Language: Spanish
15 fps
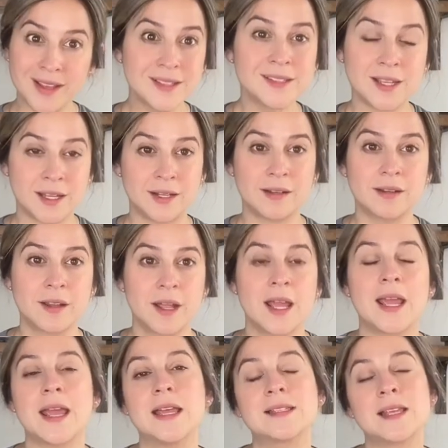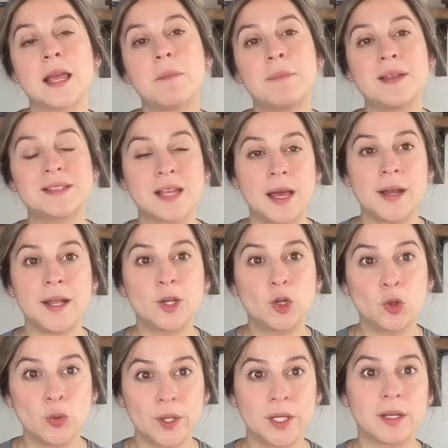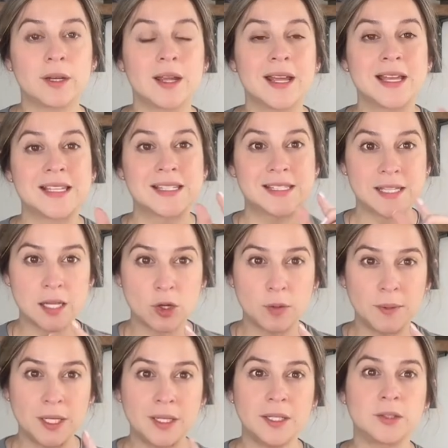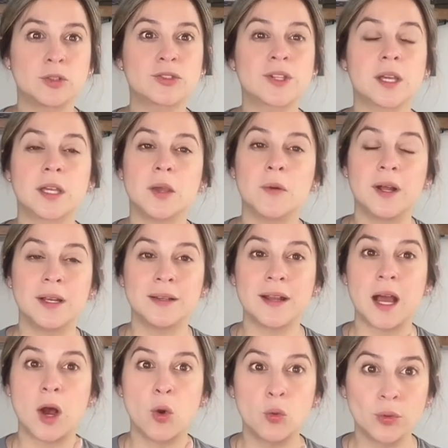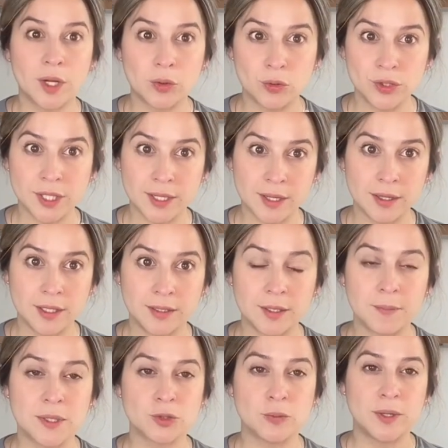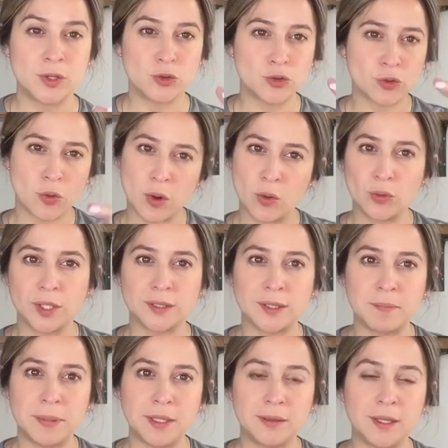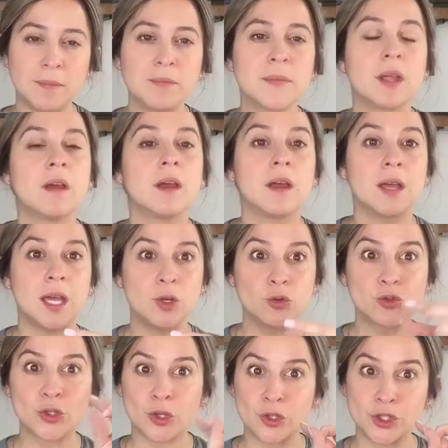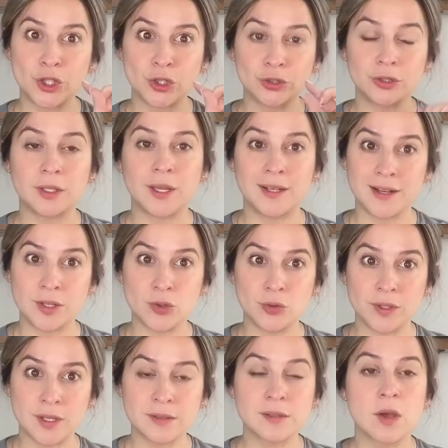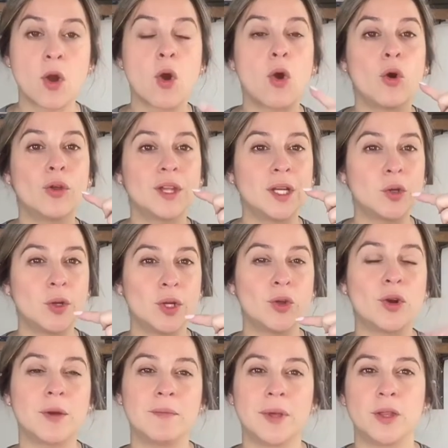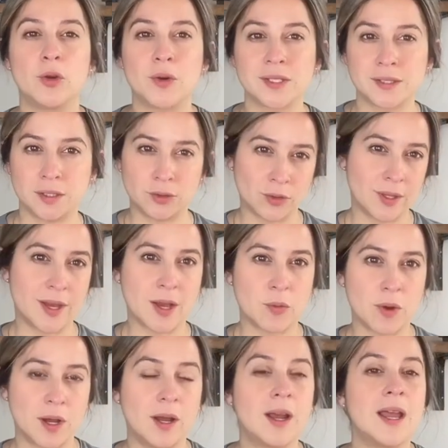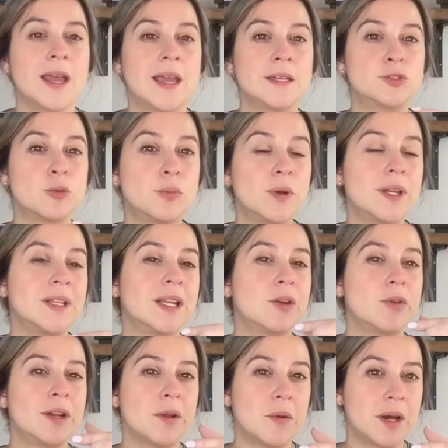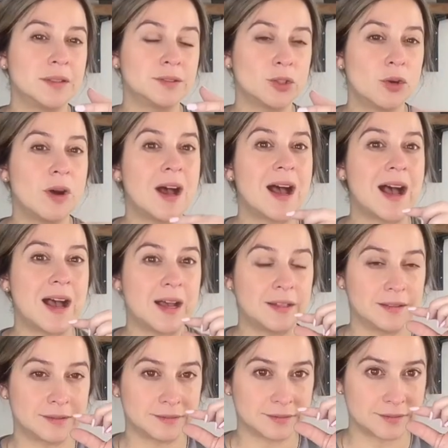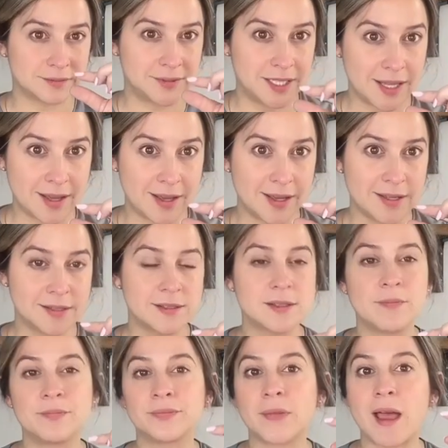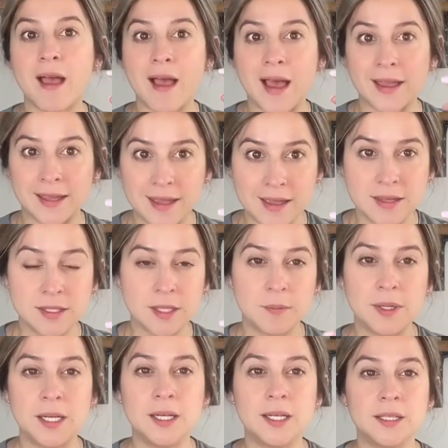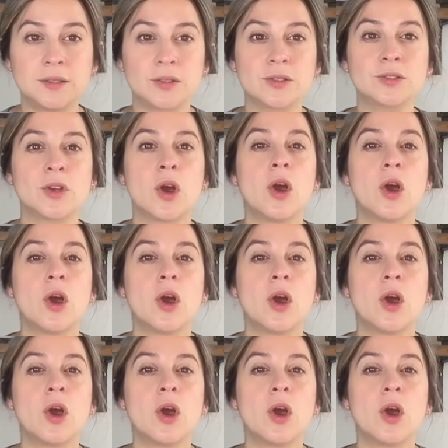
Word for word: hacer es empezar a incluir 5 mililitros que equivalen a una cucharadita más o menos o a una tapita en un solo shot en ayunas o diluido en medio vasito de agua. Esto pueden irlo elevando a 10, a 15 mililitros